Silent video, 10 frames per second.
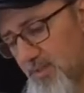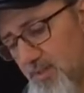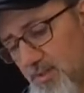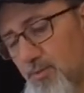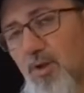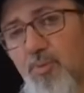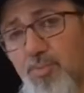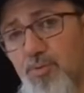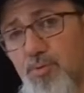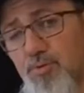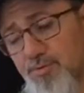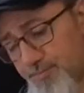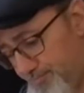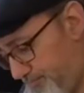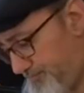et on aura peu de nuances.
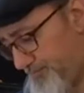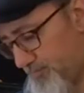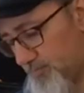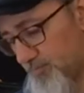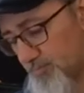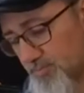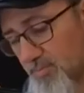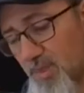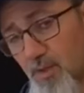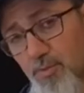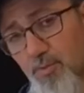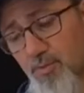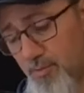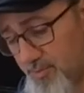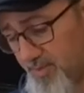
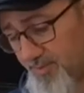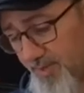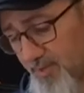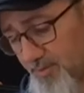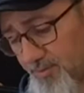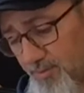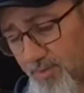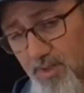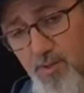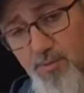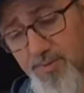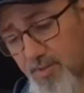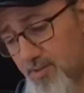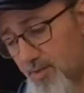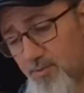Donc euh, bien faire attention voilà, quand vous faites
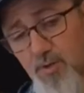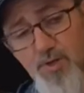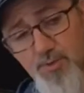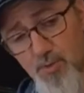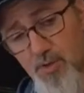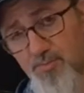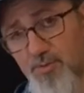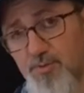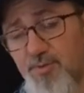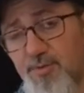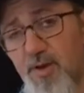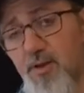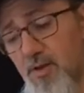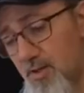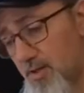des teintures à chaud comme ce que je vais faire,
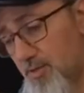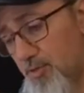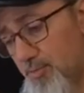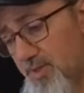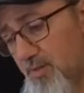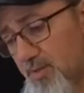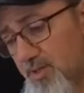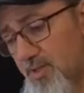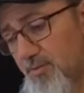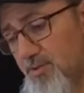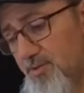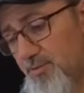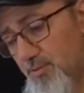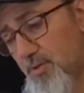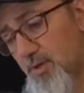de bien brider votre
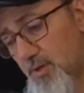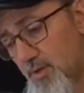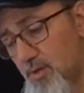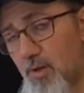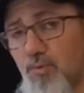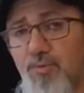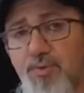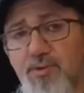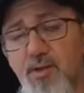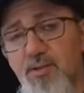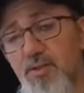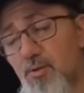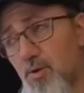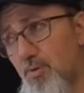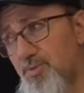tissu. Quand vous le faites à
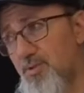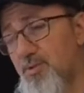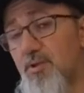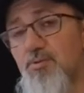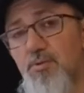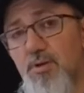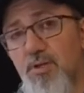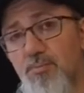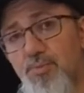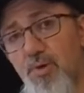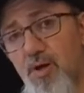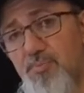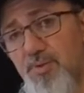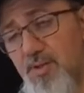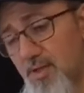l'indigo, comme c'est une teinture qui est plus
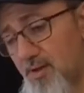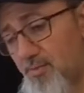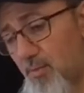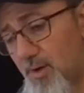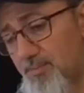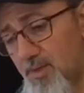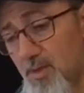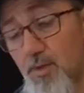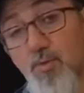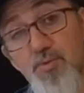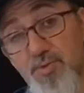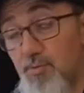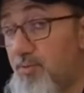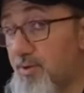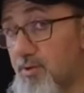rapide et à froid, ou si
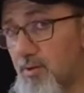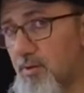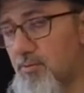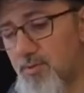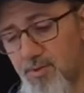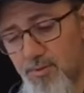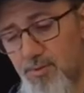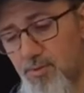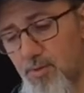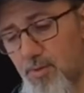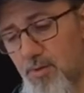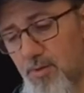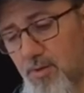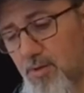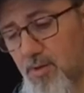vous le faites avec une teinture
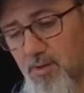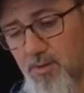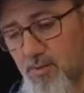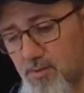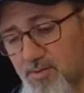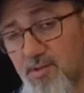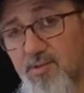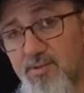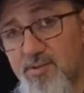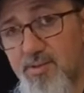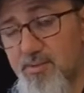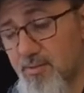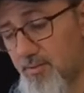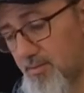euh, synthétique euh,